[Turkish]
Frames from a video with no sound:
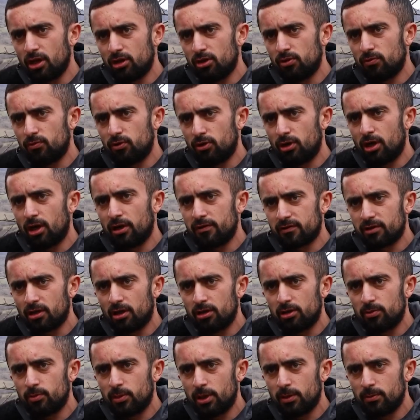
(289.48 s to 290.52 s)
Nıver
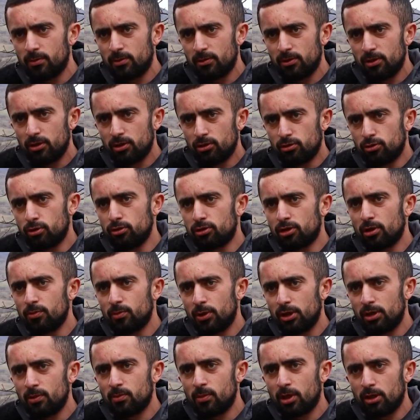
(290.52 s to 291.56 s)
Bekleryan da
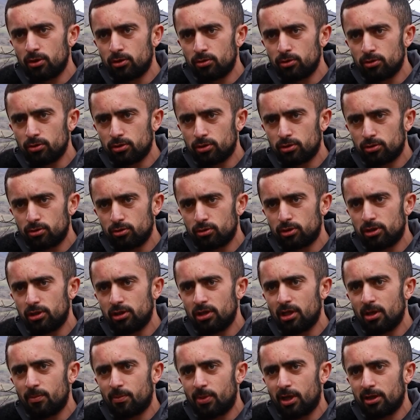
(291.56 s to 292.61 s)
Bakü'nün
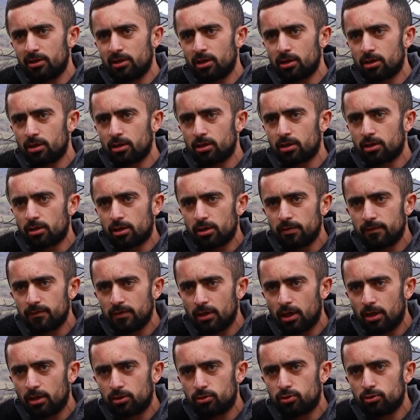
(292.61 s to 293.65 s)
hedeflerinin çok
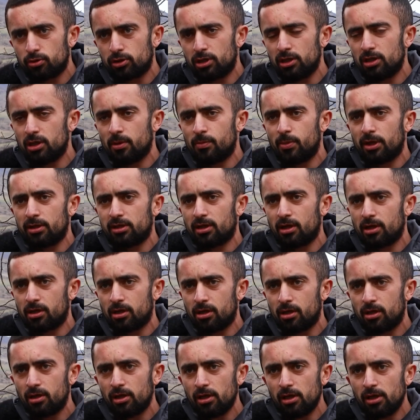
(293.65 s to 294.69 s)
tehlikeli olduğunu
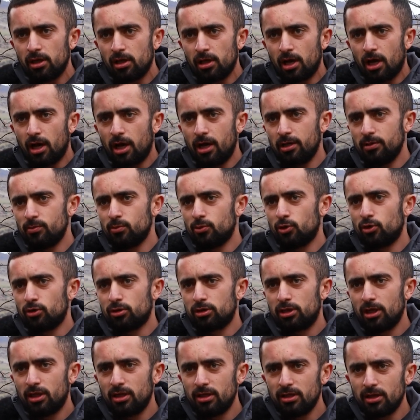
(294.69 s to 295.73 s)
düşünüyor ve şöyle
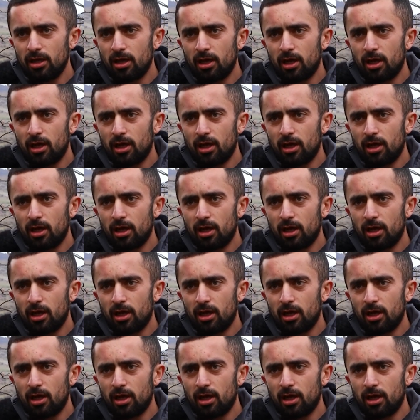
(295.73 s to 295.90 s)
diyor.